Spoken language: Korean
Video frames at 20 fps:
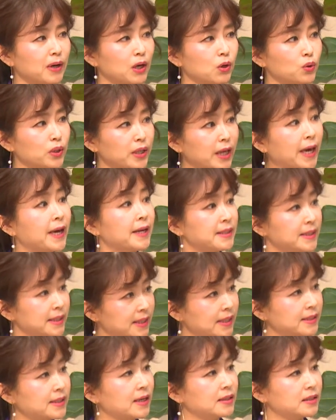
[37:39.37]
바로
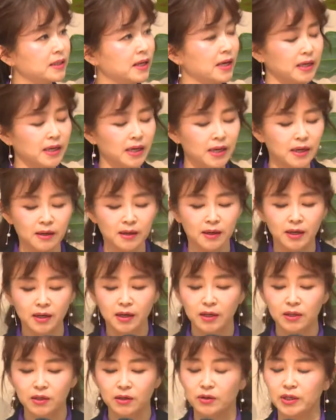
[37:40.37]
대제사장들에게
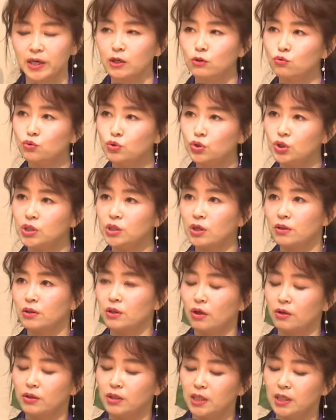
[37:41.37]
그렇게
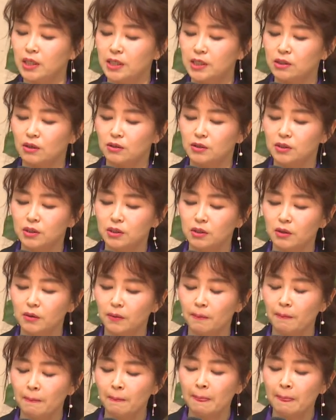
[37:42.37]
꾸짖으셨던 일이 있었지요.